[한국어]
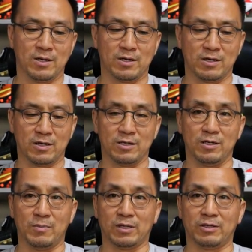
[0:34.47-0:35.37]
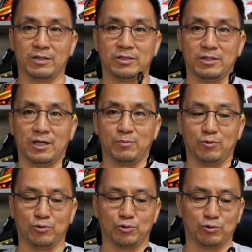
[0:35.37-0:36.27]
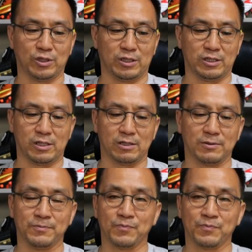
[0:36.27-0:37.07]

어, 이 매트릭스 에보 소재를